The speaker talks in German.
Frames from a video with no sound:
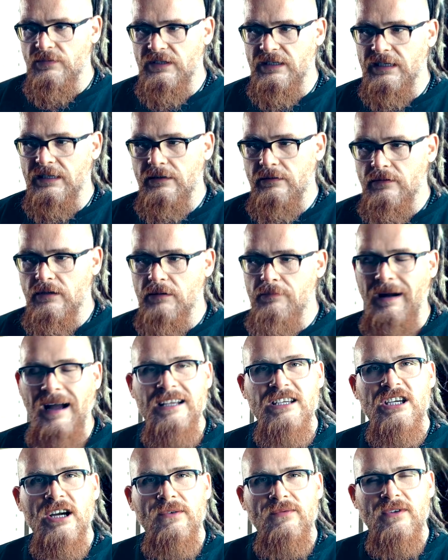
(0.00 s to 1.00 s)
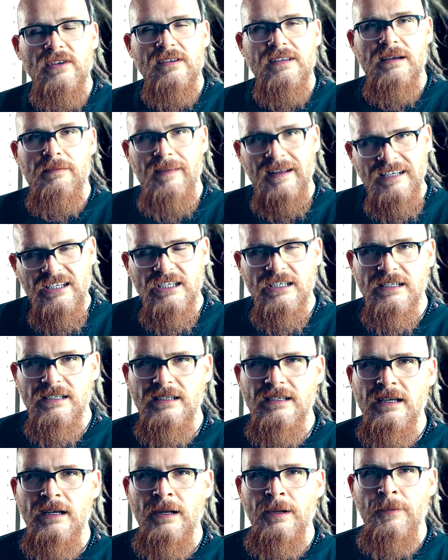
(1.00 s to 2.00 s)
die Gemeinschaft der
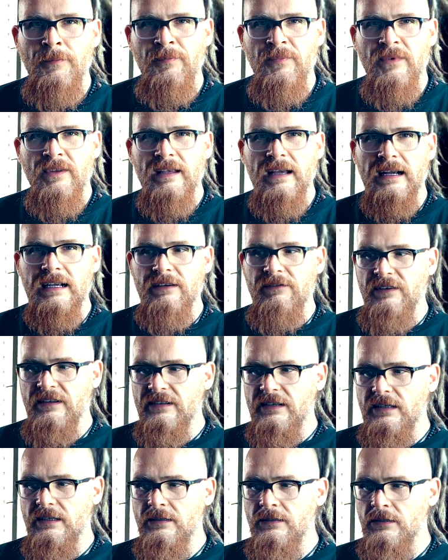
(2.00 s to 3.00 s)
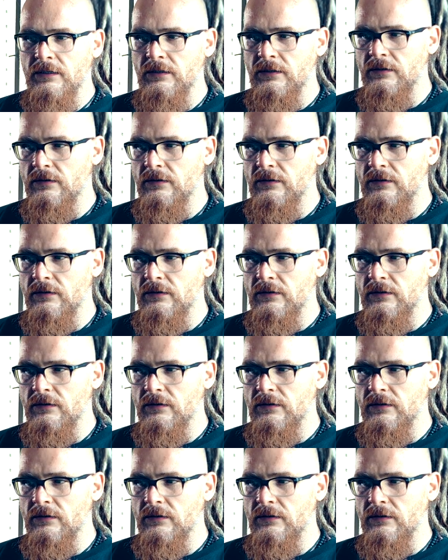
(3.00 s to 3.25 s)
Menschen, ja, gewisse